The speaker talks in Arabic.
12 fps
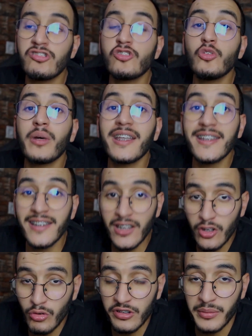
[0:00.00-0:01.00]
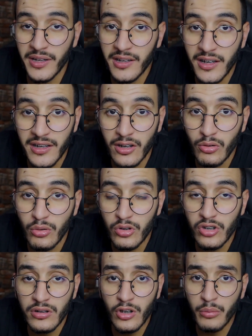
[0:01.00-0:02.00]
شنو بغيتينا نديرو واش بغيتينا نديرو
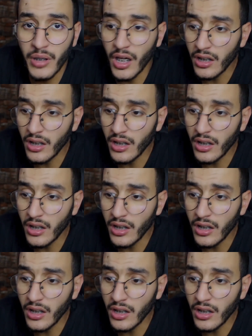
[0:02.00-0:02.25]
روتين يومي